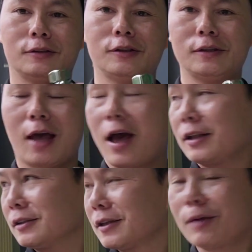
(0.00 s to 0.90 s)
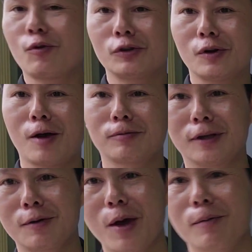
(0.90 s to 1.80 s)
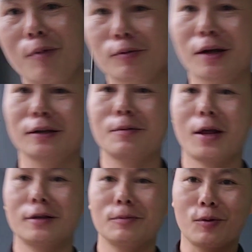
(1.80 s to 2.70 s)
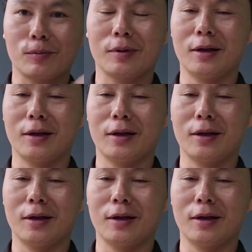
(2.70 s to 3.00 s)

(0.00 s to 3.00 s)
trị giá trên 4 triệu đồng thì các bạn mong rằng các bạn tiếp tục